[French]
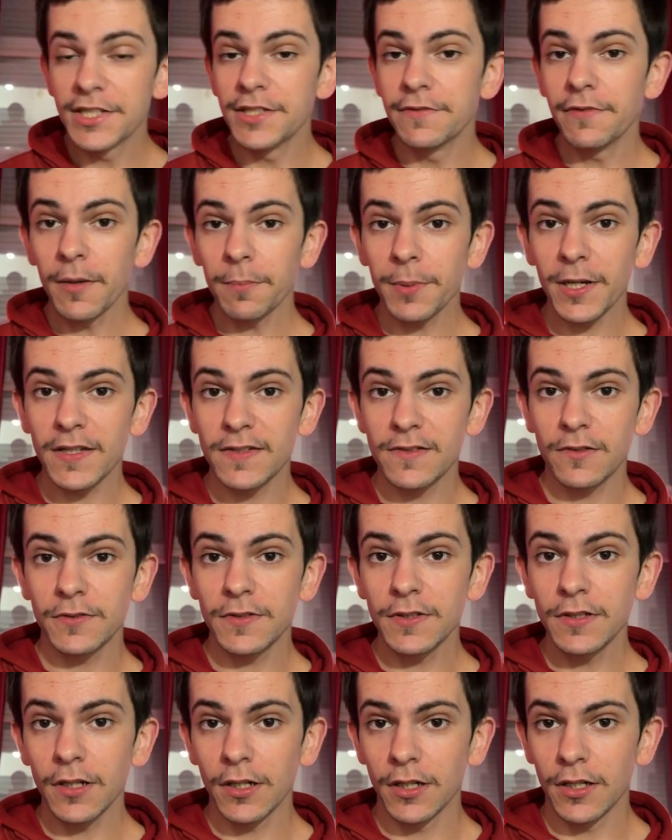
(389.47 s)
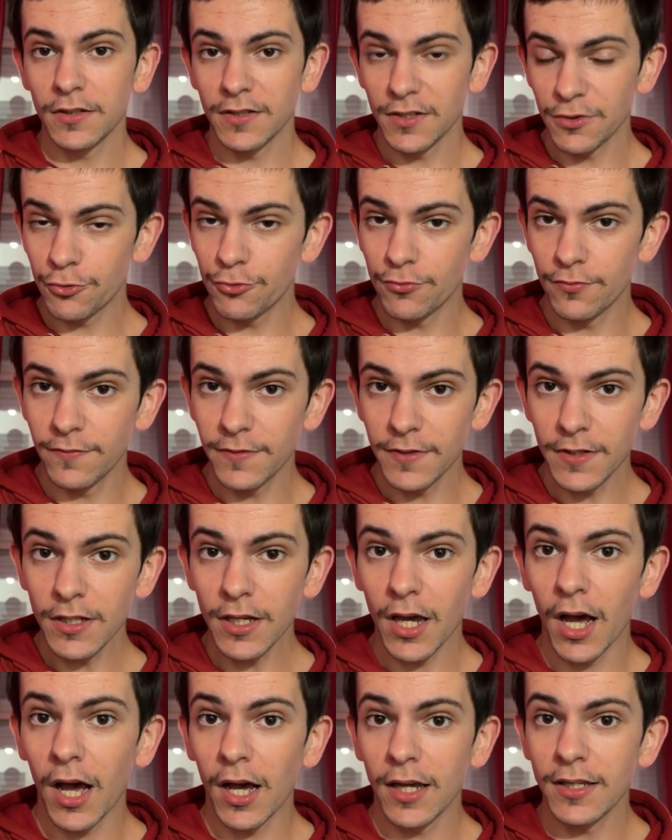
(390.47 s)
qui va présenter un SUV
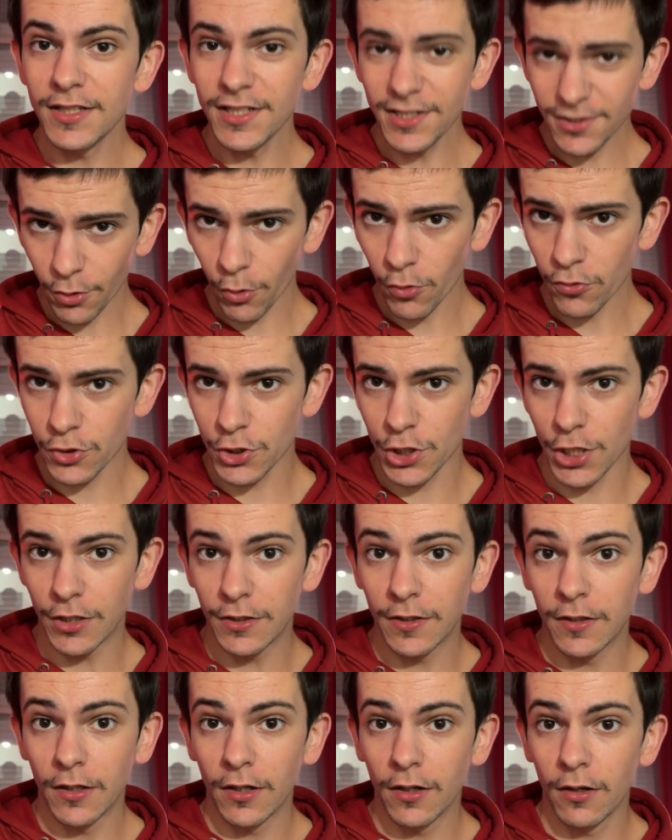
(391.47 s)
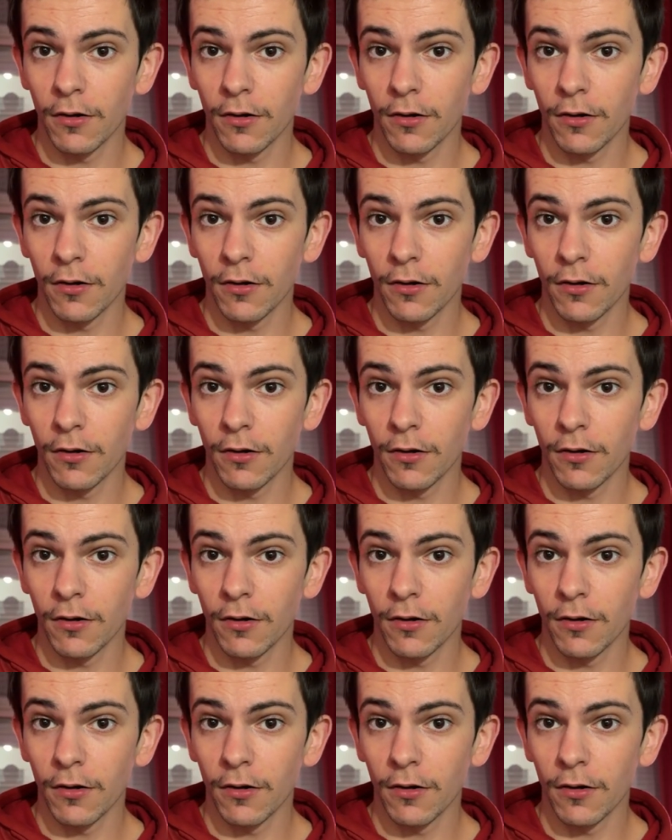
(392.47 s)
à hydrogène.